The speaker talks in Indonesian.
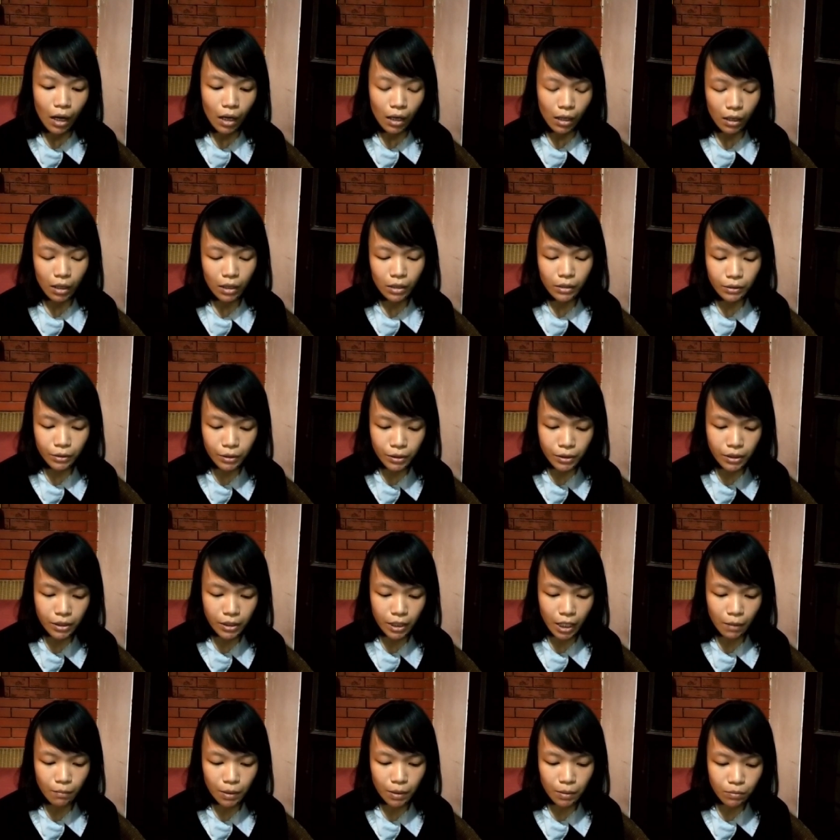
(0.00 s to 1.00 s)
Uh, terus
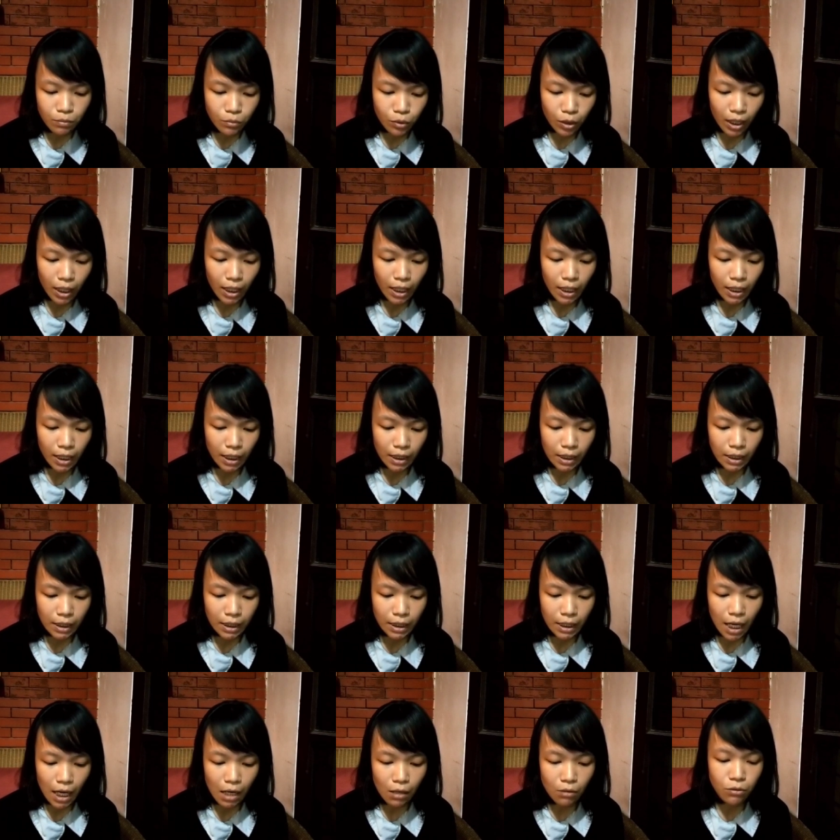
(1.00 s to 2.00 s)
yang membuat
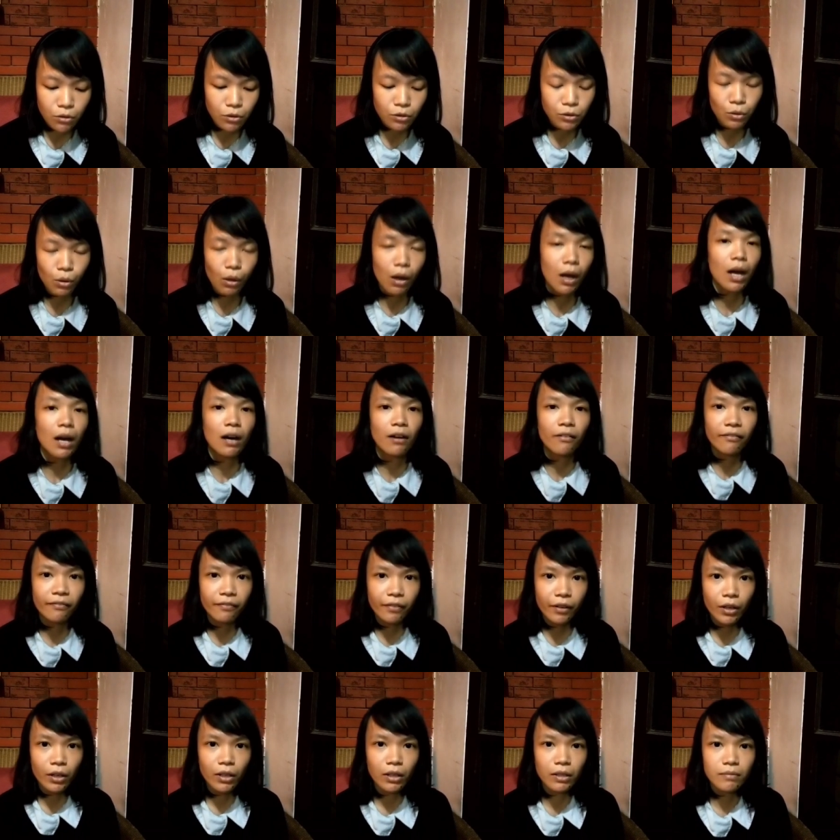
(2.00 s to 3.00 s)
aku suka
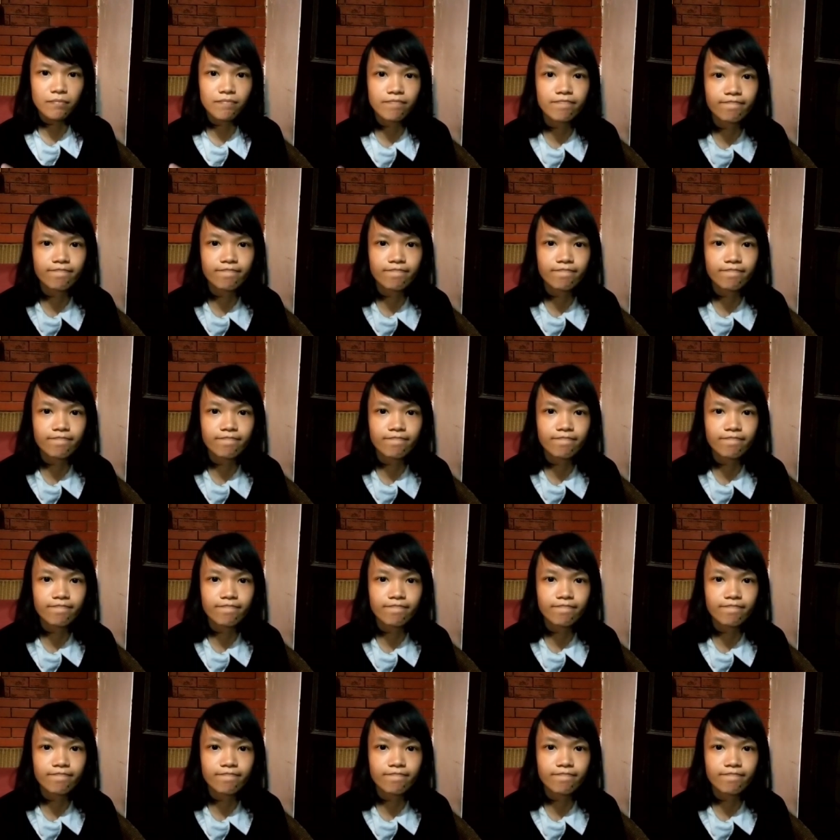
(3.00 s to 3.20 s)
ngevlog,